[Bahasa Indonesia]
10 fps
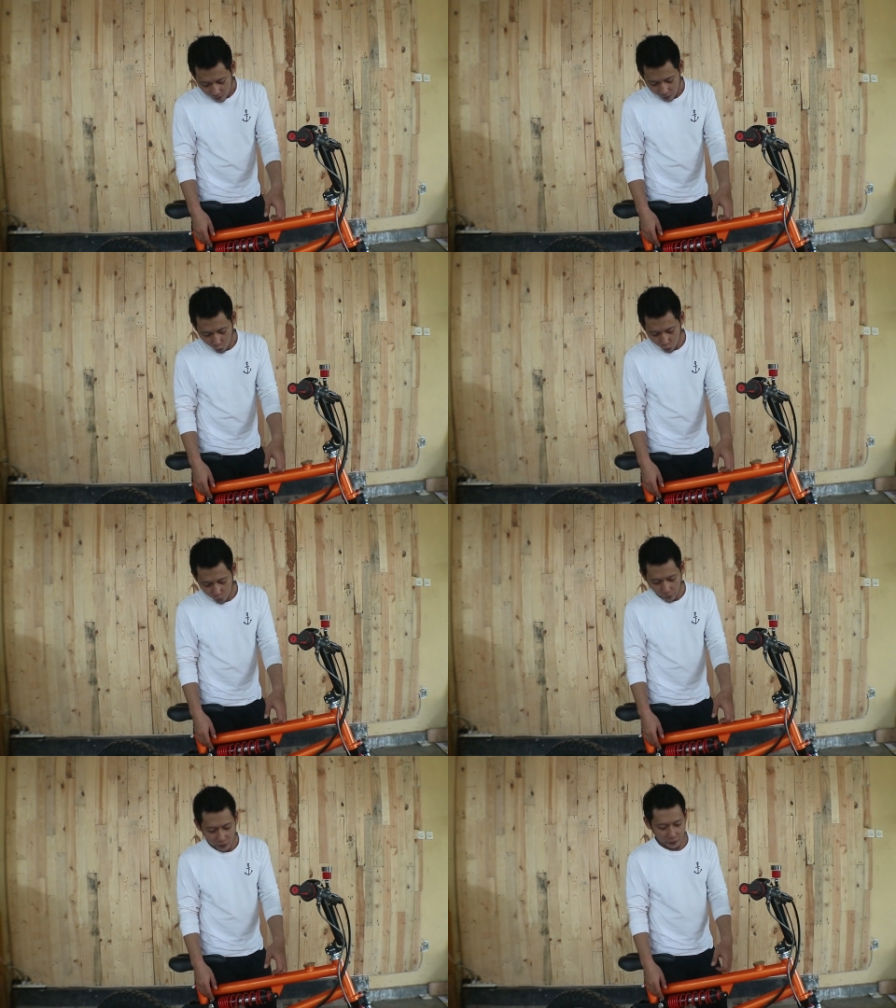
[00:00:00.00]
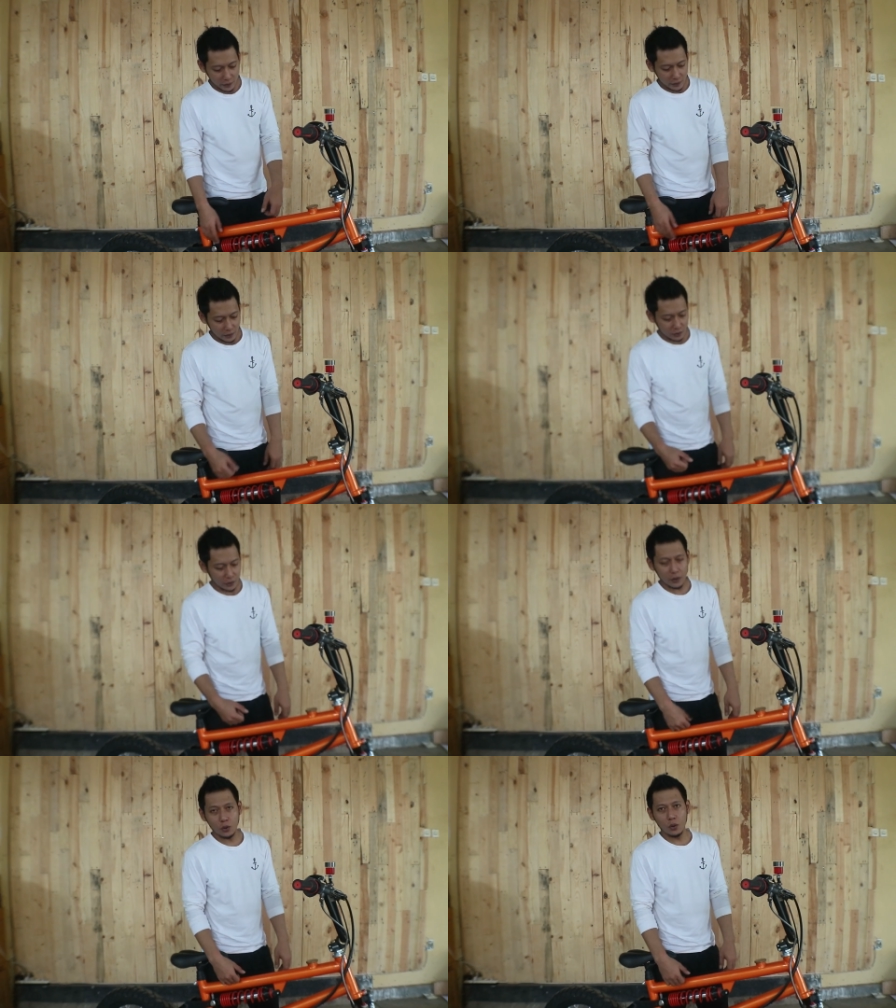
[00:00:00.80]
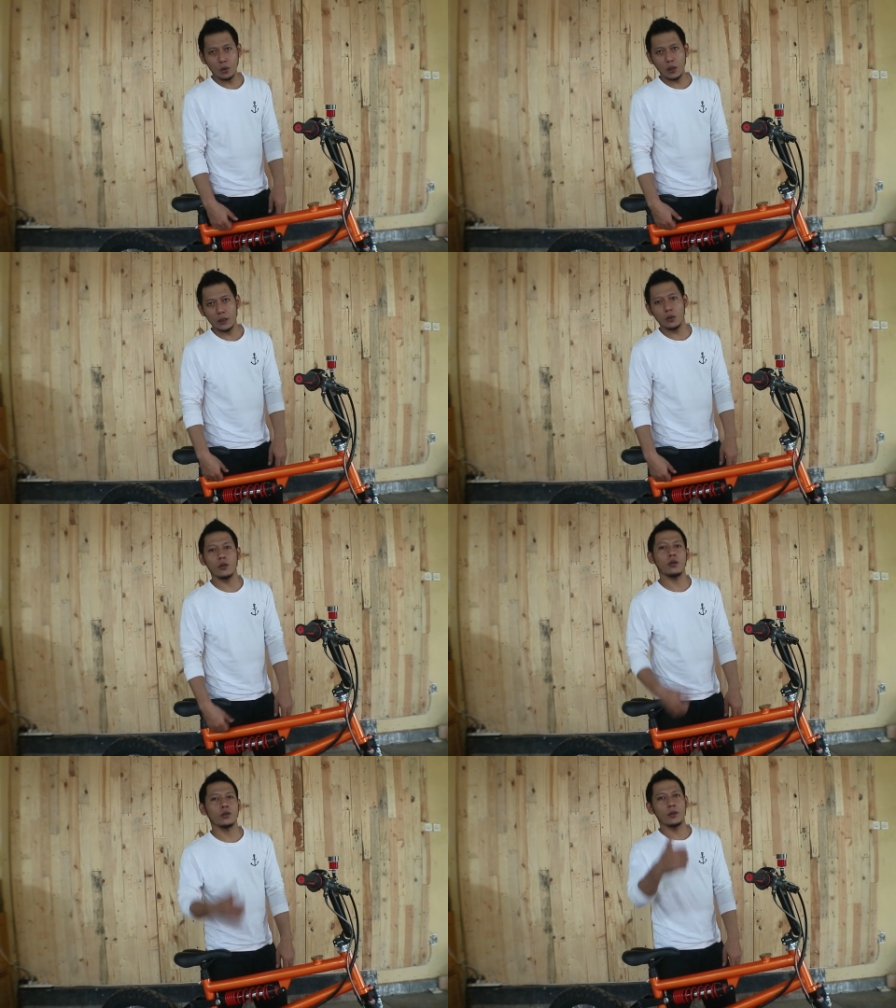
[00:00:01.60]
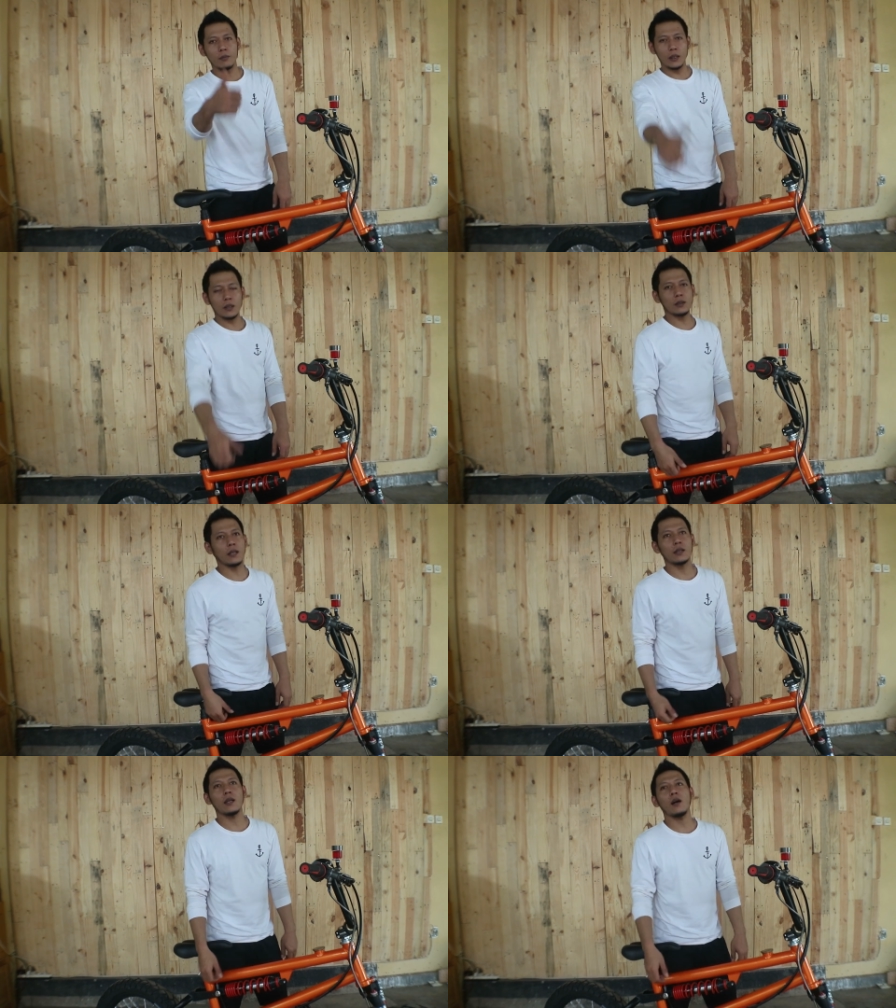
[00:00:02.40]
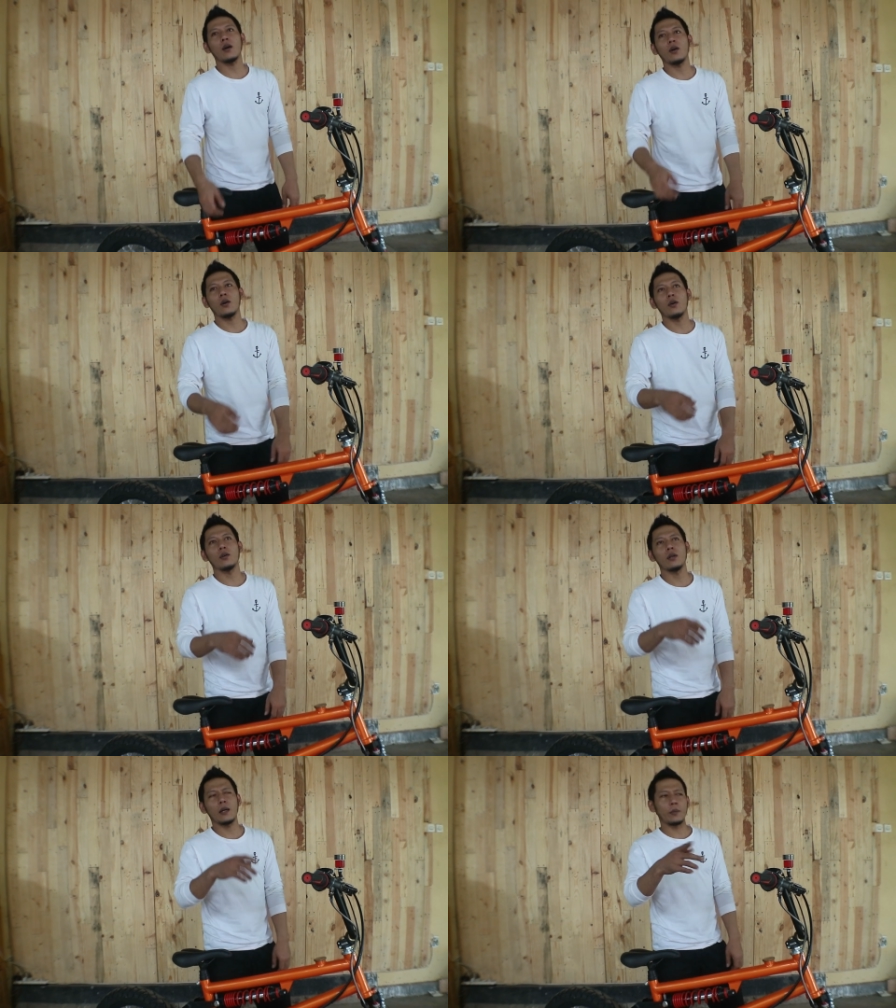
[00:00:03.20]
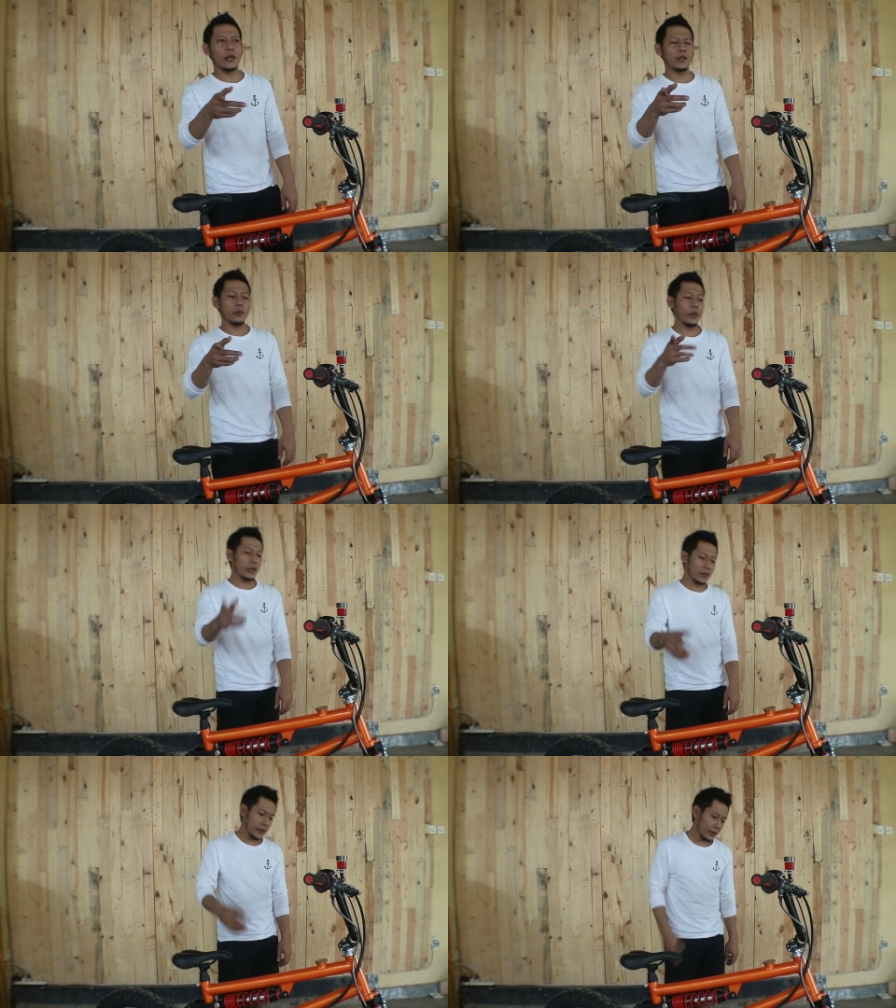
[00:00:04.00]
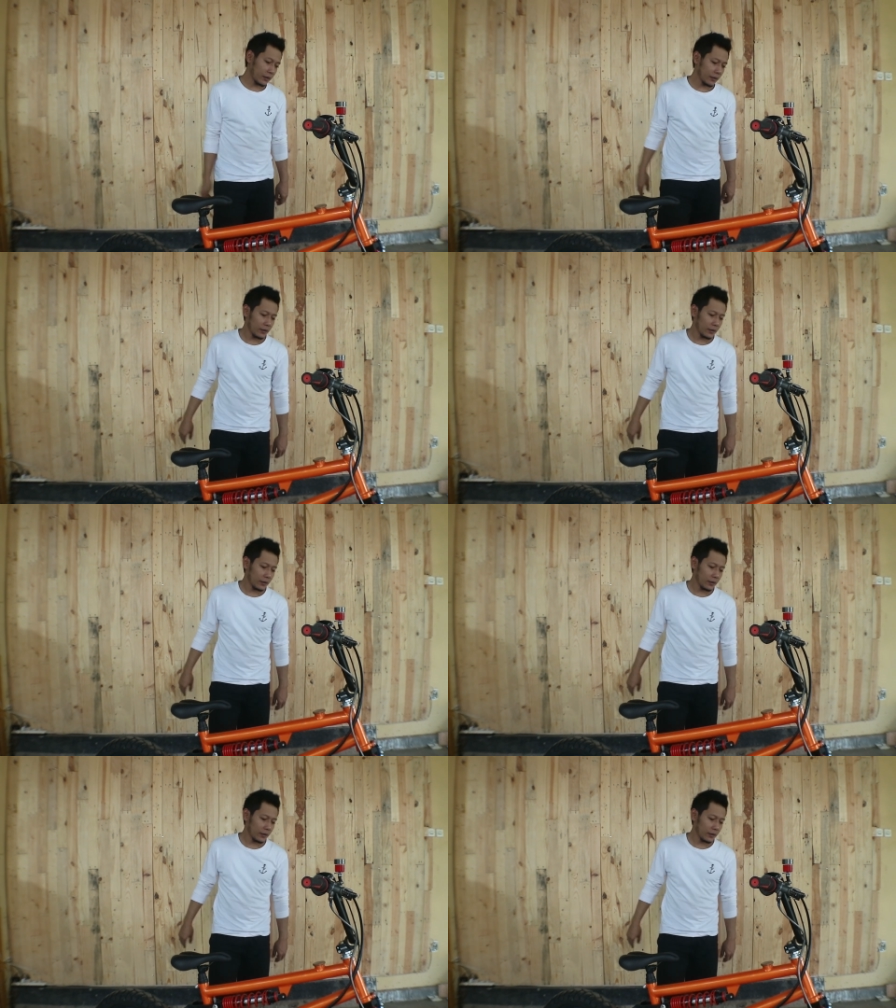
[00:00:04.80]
harus pakai yang schedule atau seamless atau apalagi welded